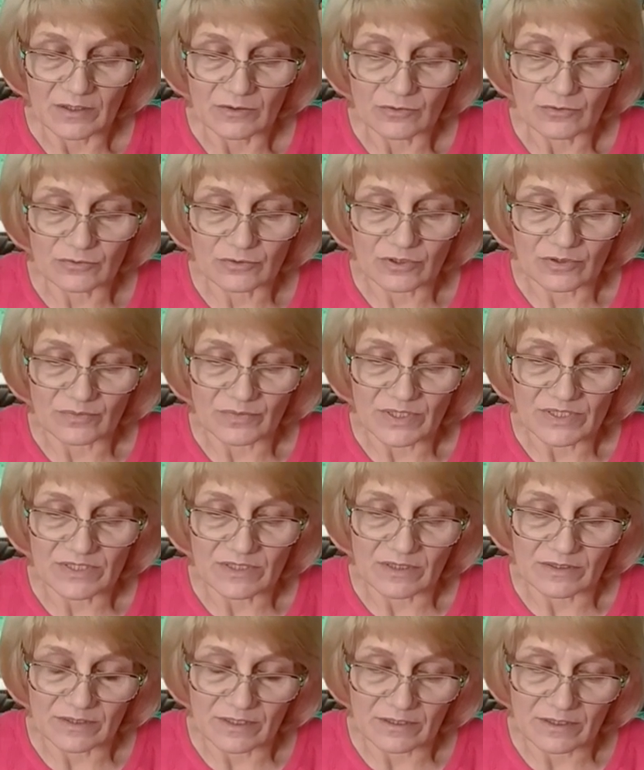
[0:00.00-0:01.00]
Утром
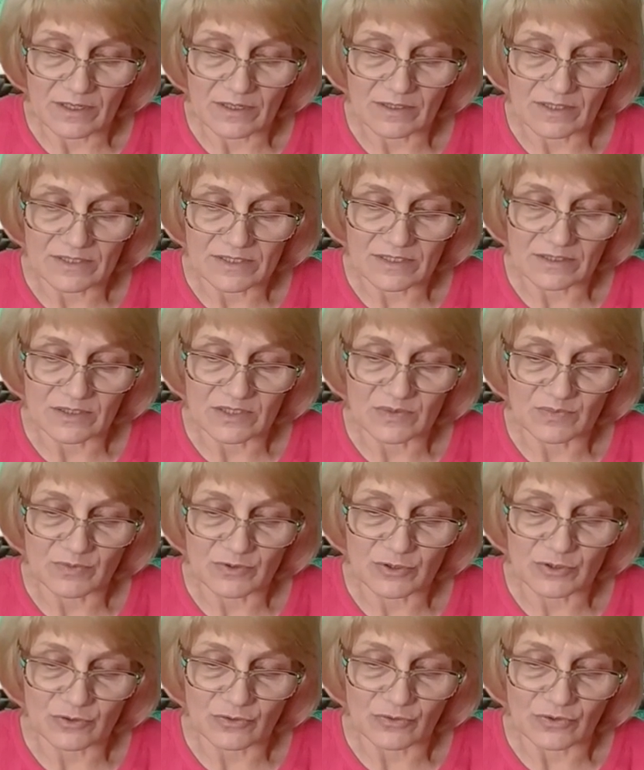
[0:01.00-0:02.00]
нора оказалась
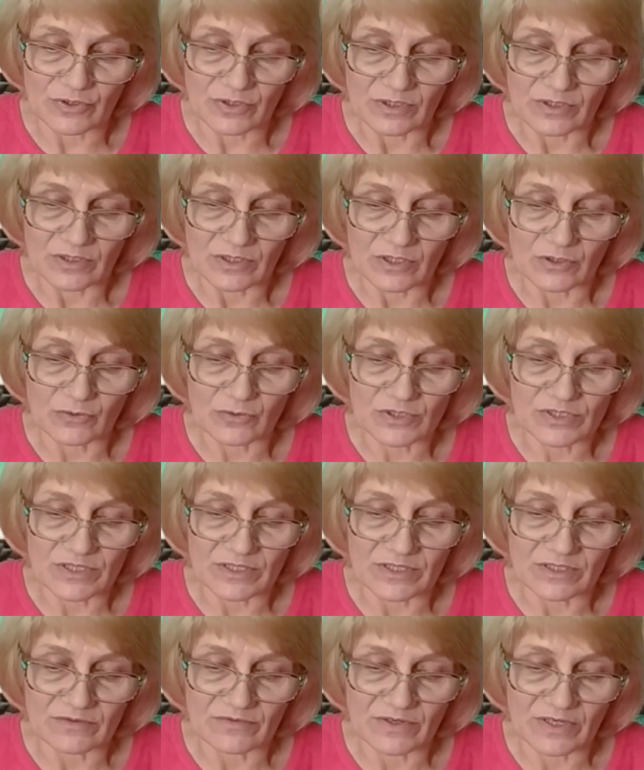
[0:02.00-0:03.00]
пустой, и
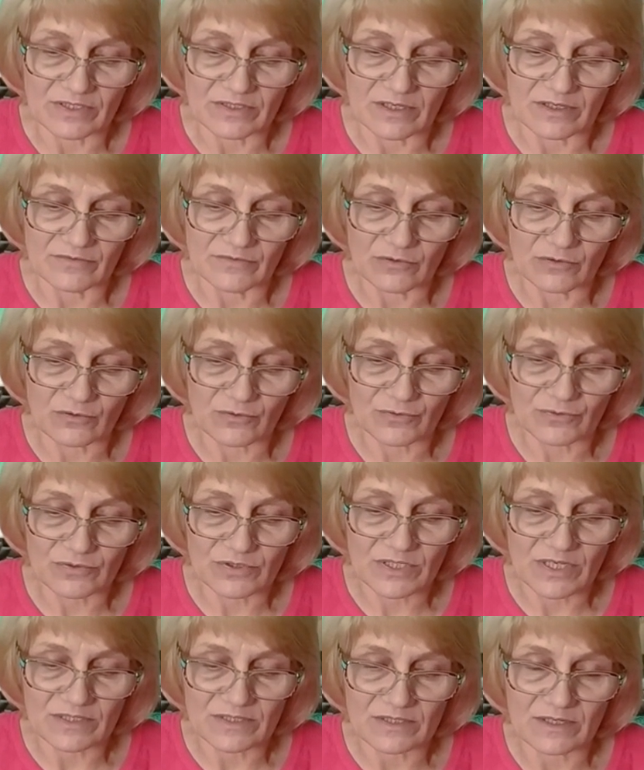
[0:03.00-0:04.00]
Кусаин, входя в юрту,
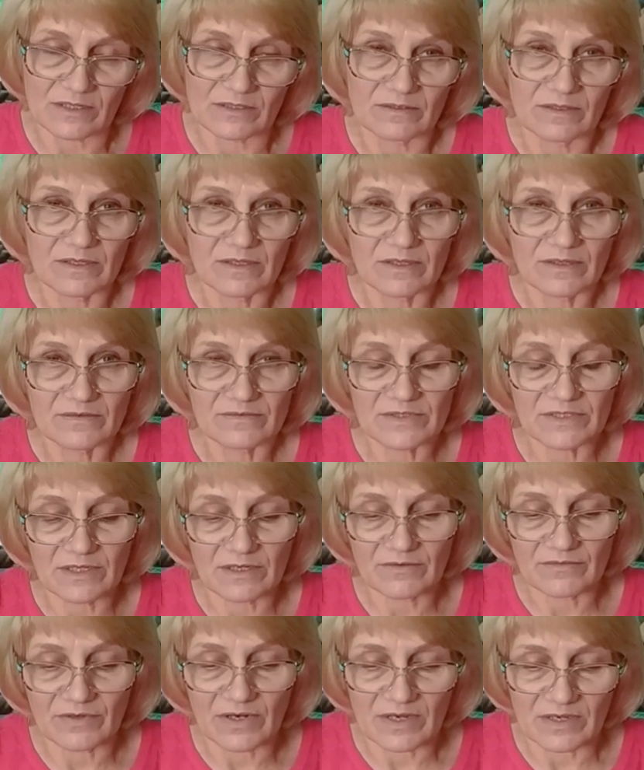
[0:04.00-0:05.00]
сказал,
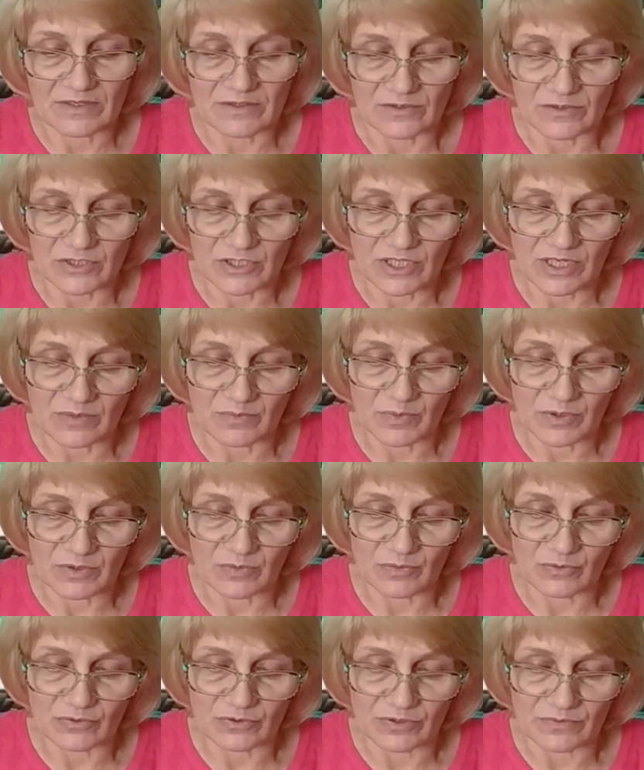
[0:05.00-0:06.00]
«Вставай, чай пить
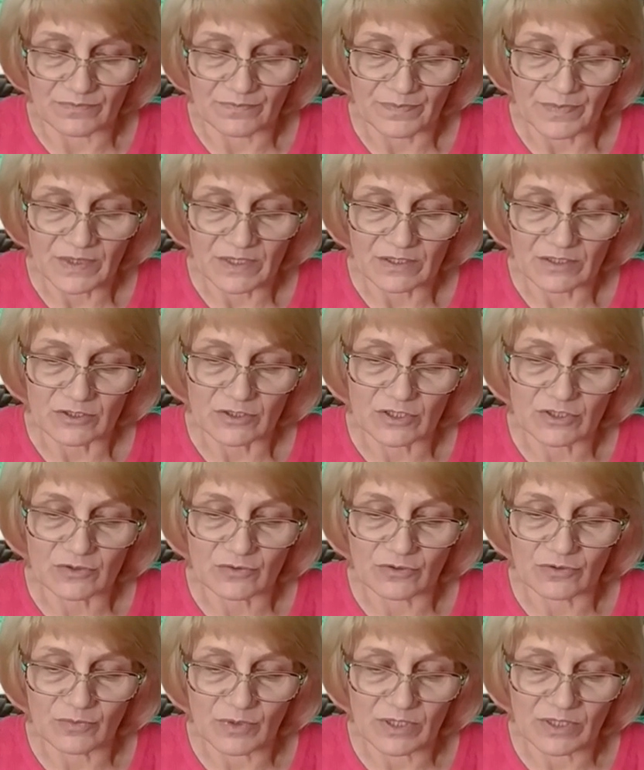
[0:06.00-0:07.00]
будем».
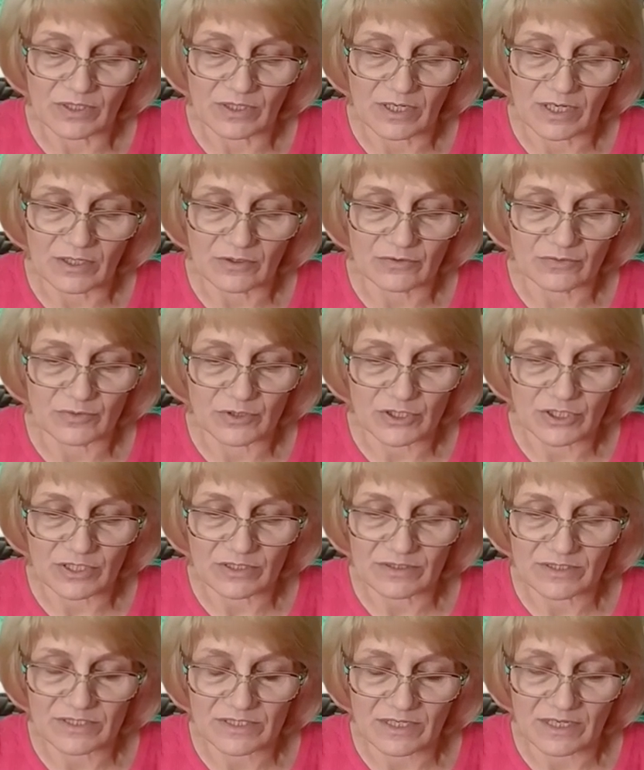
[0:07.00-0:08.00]
Шестой Малахай
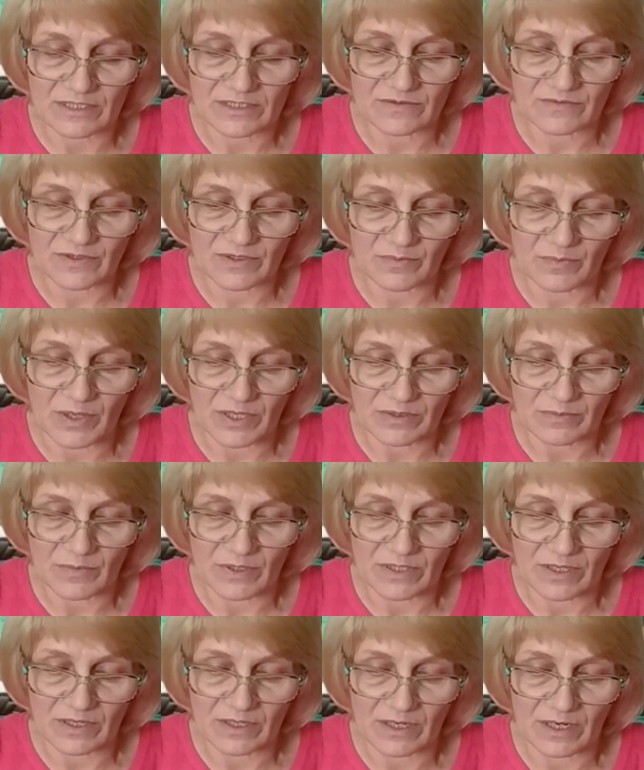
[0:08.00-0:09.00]
убежал искать свои пять
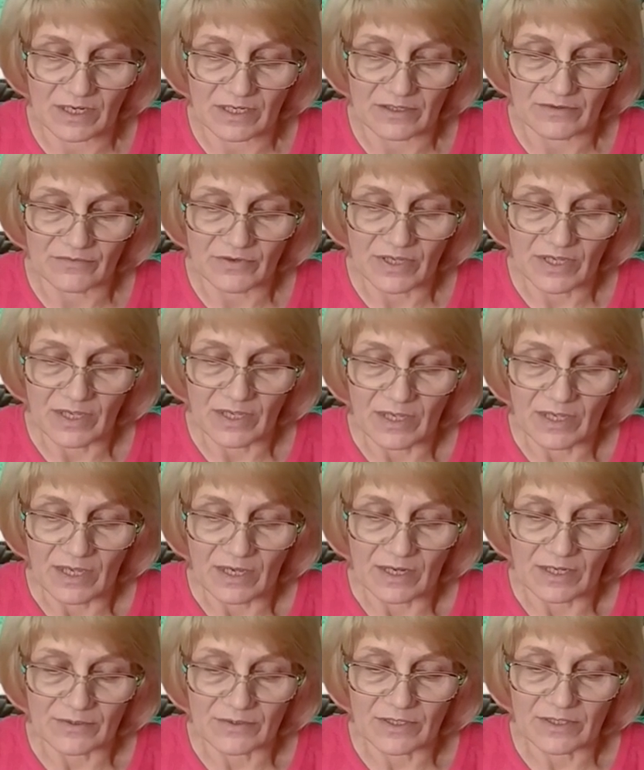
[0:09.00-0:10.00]
Малахаев.
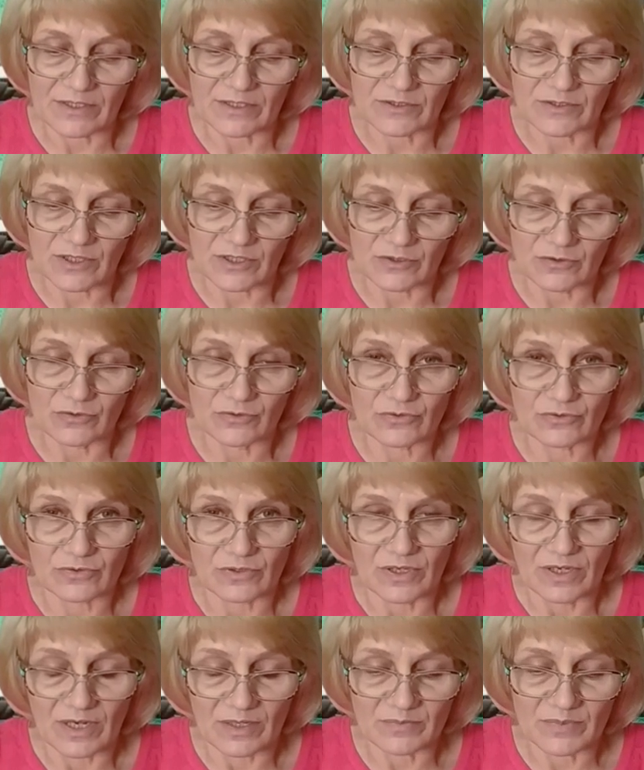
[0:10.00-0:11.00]
Она их найдет,
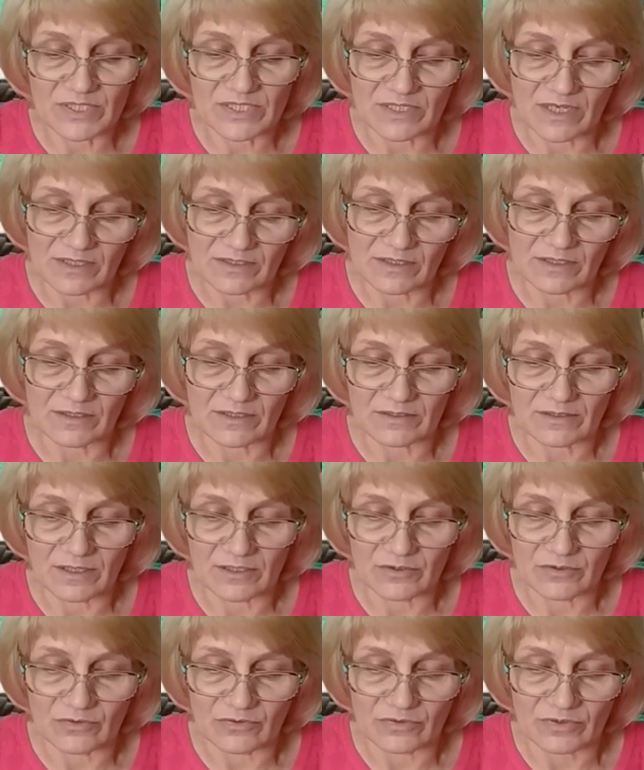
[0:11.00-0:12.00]
обязательно
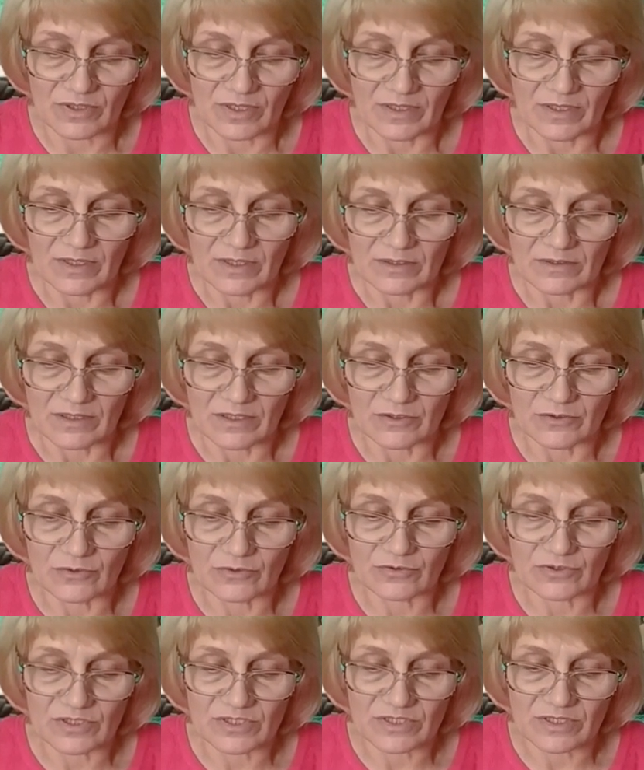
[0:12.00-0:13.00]
найдет.
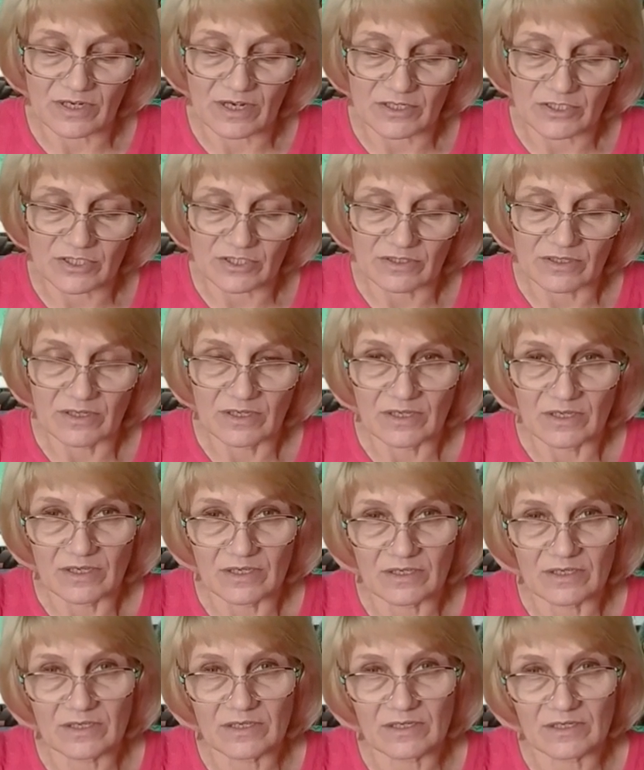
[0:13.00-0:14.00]
Найдет и скажет,
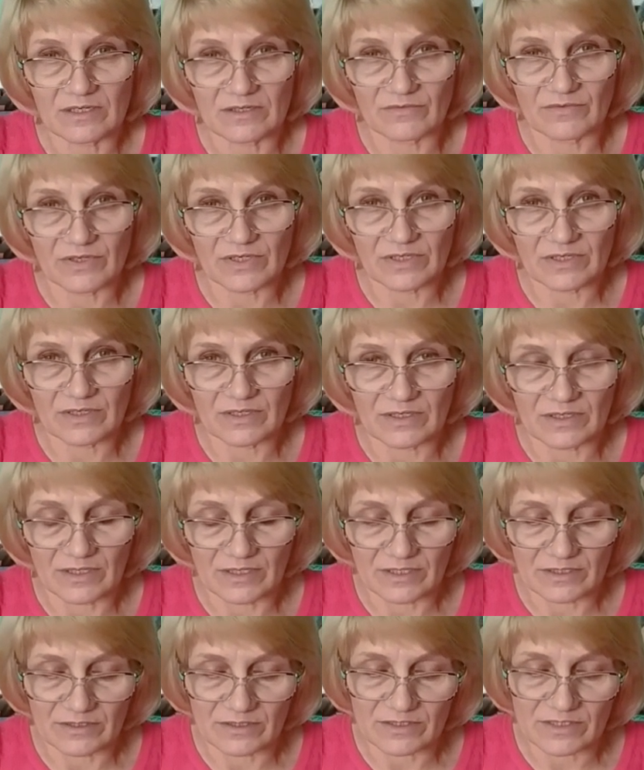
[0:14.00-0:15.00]
«Эх вы,
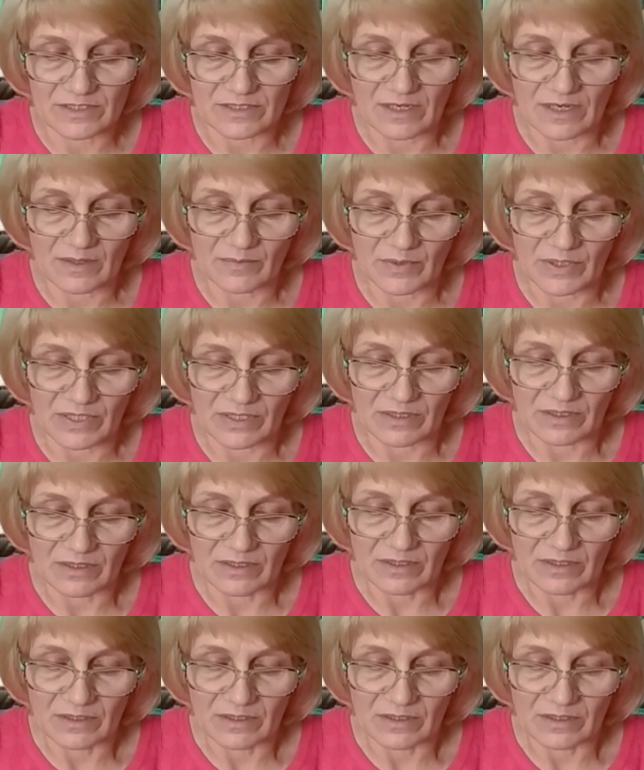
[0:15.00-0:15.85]
эти самые!»